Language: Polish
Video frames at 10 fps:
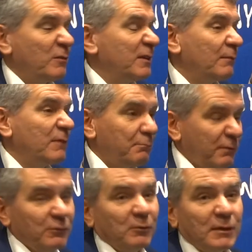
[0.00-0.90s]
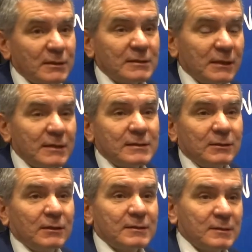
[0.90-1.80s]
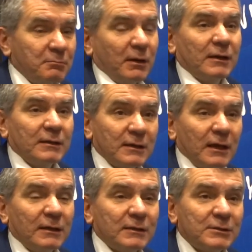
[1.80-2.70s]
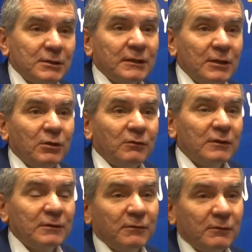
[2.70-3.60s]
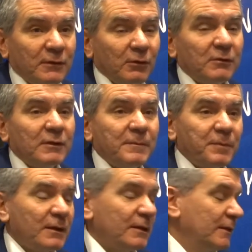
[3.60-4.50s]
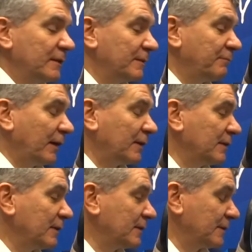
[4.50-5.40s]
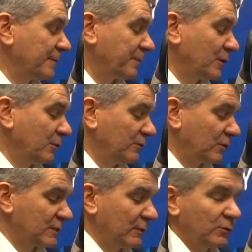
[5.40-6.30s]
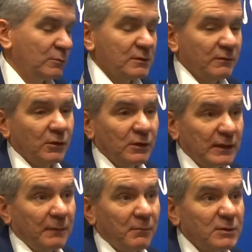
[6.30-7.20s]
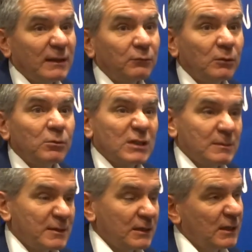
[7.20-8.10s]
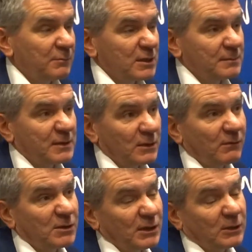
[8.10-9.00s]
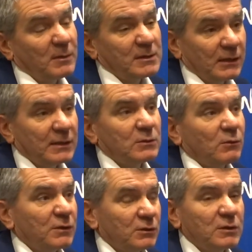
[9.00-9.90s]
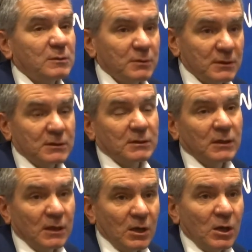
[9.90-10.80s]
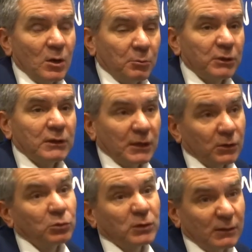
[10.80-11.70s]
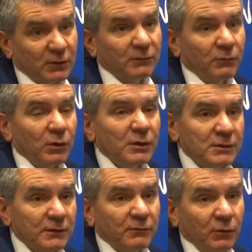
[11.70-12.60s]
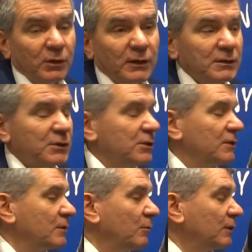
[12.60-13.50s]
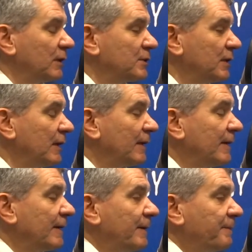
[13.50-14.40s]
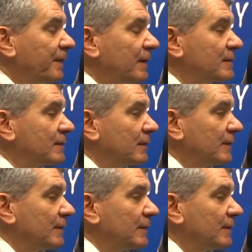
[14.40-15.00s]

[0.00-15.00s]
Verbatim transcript: i tam na pewno miejsce jest, to jest Park and Ride, czyli ten nowy, nowy y, parking y, koło dworca autobusowego i tam to można spacerkiem przespacerować się. Natomiast ale jest również do dyspozycji płyta rynku, która na przykład wolny idzie w wolne dni, czyli sobota, niedzielę. Jest